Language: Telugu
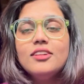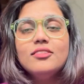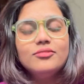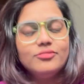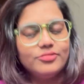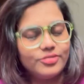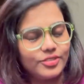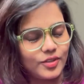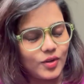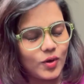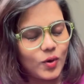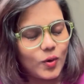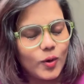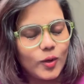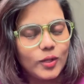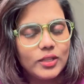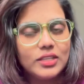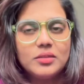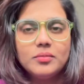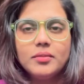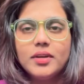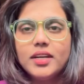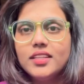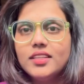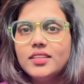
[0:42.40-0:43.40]
ఫర్ ఆల్ ద
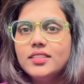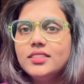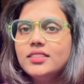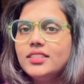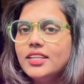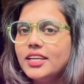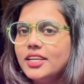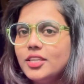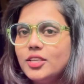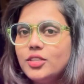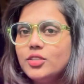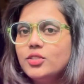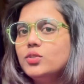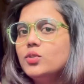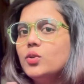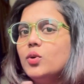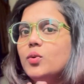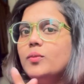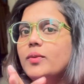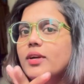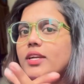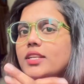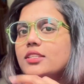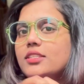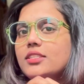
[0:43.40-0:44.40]
మదర్స్ థ్యాంక్ యూ సో
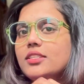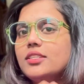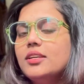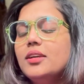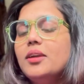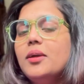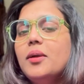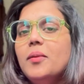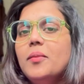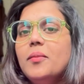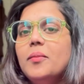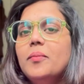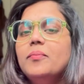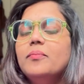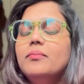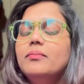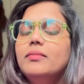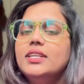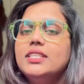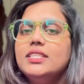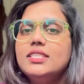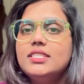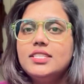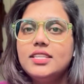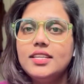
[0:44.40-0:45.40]
మచ్
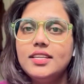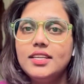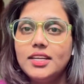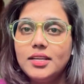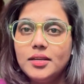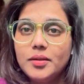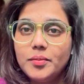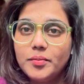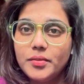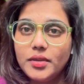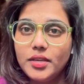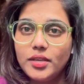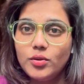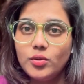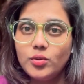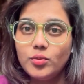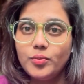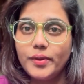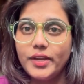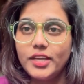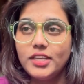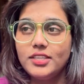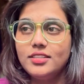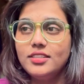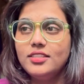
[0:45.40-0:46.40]
మంచిగా మీరు
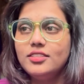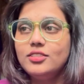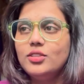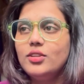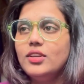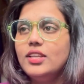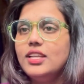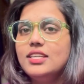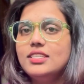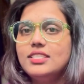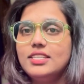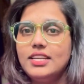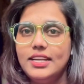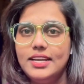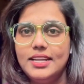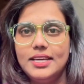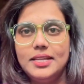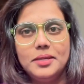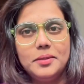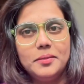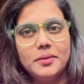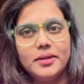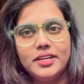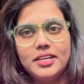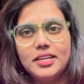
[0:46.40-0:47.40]
పేషెంట్స్తో అలా
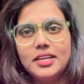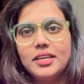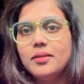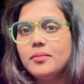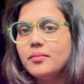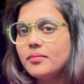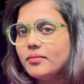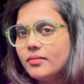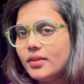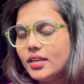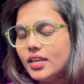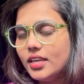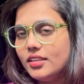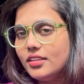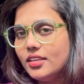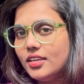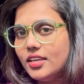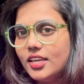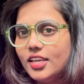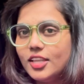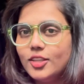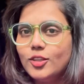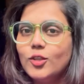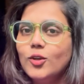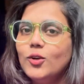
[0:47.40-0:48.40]
చేయడాన్ని బట్టి మీది
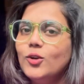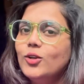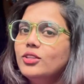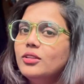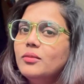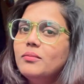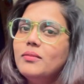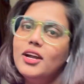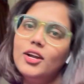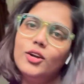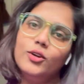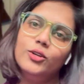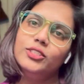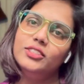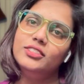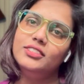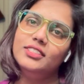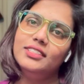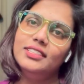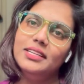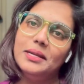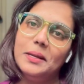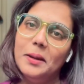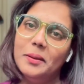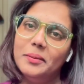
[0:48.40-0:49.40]
ఎంతో కొంత మాకు
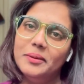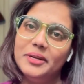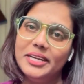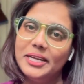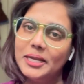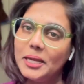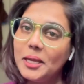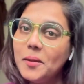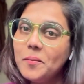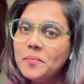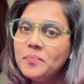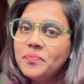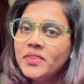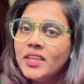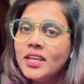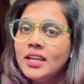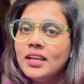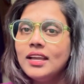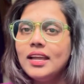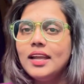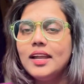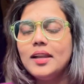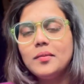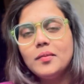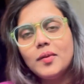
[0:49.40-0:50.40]
వస్తుంది కాబట్టి
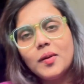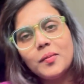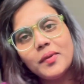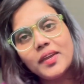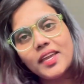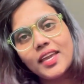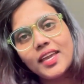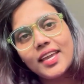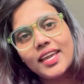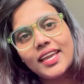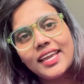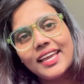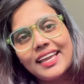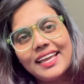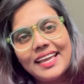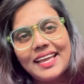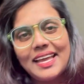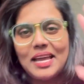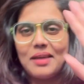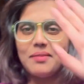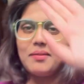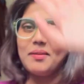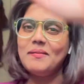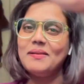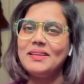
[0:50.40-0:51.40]
అండ్ మమ్మీ
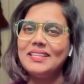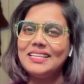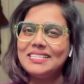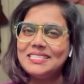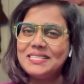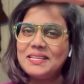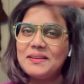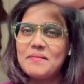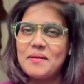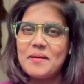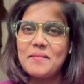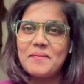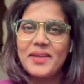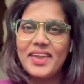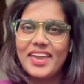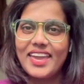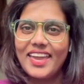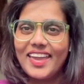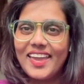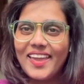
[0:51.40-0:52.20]
హ్యాపీ మదర్స్ డే మమ్మీ